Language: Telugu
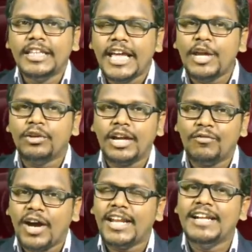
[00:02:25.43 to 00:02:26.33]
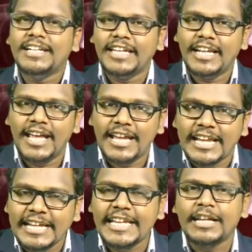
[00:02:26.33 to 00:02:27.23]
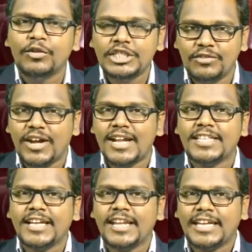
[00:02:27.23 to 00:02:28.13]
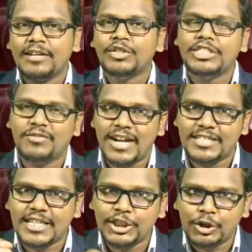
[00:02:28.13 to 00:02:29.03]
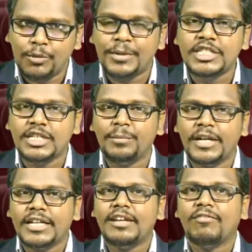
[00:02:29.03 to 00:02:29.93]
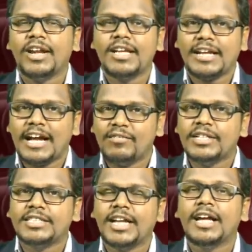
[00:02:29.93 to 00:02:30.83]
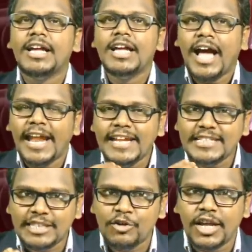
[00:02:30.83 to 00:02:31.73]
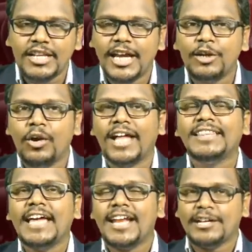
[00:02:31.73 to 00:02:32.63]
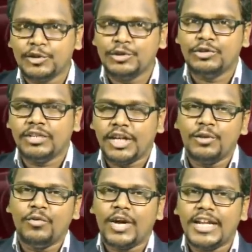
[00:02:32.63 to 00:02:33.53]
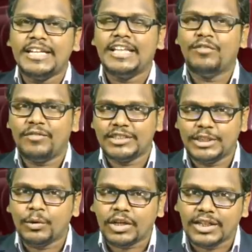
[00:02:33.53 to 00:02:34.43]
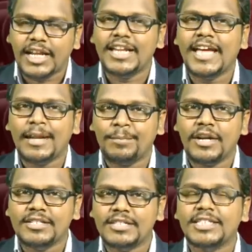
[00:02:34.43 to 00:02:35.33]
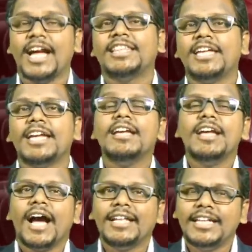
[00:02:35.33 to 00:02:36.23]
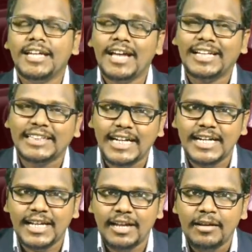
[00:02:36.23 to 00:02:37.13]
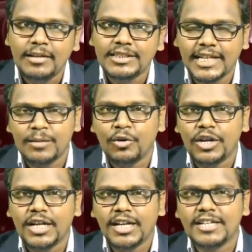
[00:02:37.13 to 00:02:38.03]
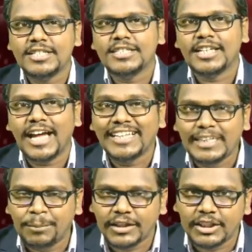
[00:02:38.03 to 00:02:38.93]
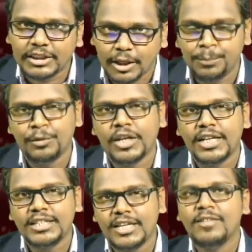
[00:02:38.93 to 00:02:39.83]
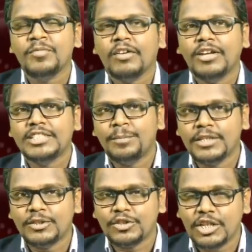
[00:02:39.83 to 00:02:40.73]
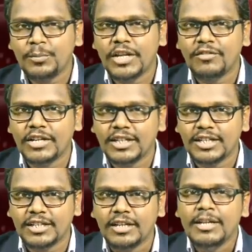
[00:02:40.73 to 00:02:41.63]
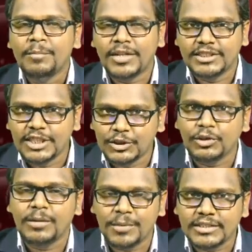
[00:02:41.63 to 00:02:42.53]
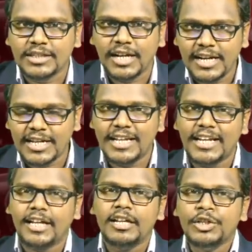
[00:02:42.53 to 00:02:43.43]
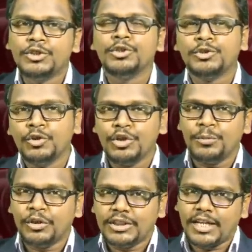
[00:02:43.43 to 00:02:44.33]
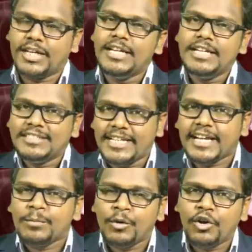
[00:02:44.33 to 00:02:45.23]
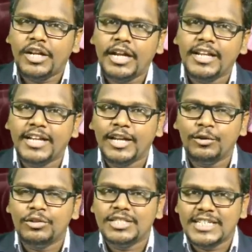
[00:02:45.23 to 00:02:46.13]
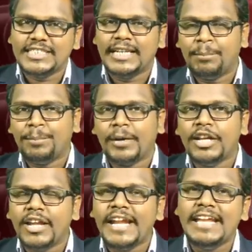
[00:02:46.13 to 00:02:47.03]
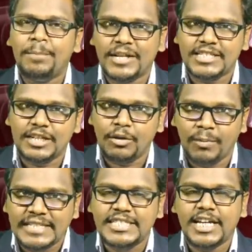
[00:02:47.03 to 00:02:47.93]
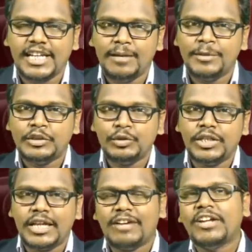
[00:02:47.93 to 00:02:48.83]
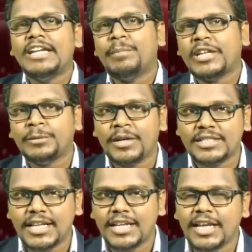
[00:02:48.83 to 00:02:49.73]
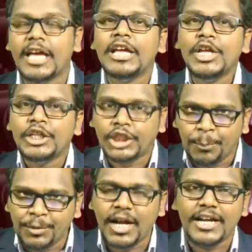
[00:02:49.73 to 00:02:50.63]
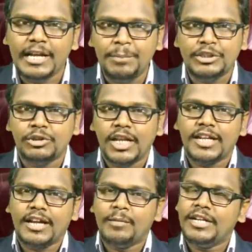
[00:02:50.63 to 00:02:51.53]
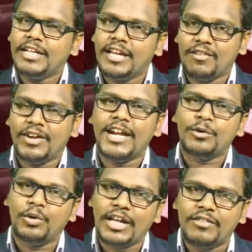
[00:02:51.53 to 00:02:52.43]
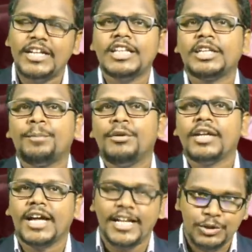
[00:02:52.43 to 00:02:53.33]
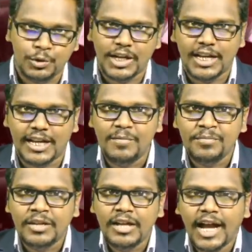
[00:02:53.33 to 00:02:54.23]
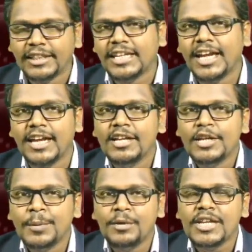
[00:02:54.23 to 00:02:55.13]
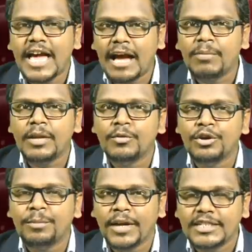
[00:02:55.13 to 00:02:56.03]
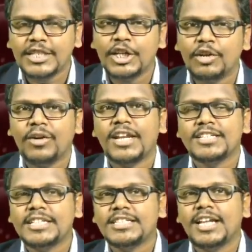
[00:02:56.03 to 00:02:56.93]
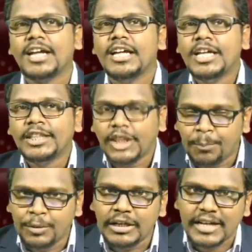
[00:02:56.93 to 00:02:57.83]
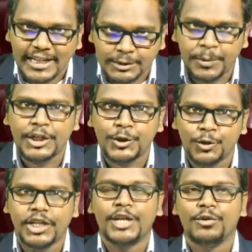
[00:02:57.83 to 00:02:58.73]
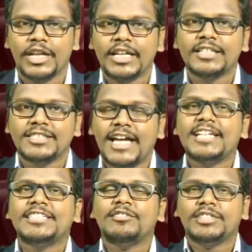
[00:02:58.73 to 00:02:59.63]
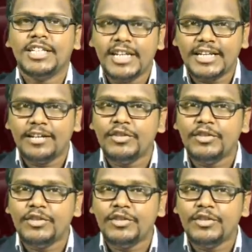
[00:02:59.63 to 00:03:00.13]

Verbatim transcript: నేరుగా వాలంటీర్లే ఇంటికి వచ్చి వాళ్ళ దగ్గరికే వచ్చి వాళ్ళ చేతుల్లో పింఛన్ పెట్టి వాళ్ళకి కావలసిన అన్ని సౌకర్యాలు అందేలాగా చూస్తున్నారు వాలంటీర్ వ్యవస్థను ఒకదాన్ని ఏర్పాటు చేసి అతి అది అంతకంటే జగన్మోహన్ రెడ్డి గారు చేసిన అతిపెద్ద తప్పు అనేది వైసీపీ సోషల్ మీడియా వేదికగా ప్రశ్నిస్తున్న ప్రశ్న అంటే ఇలా చూసుకుంటూ పోతే జగన్మోహన్ రెడ్డి గారు చేసిన పనులన్నీ ప్రజలకు మంచి అని అనిపిస్తుంటే అవన్నీ ప్రతిపక్షాలకి తప్పుగా కనిపిస్తున్నాయి కాబట్టి వాళ్ళు కూడా అవన్నీ తప్పులుగానే చూడాలా అందుకే ఇప్పుడు యాభై మూడు పేజీల్లో వాళ్ళు చేసిన తప్పుల్ని రాసి పెట్టుకున్నారు అనేది స్థానిక సంస్థల ఎన్నికల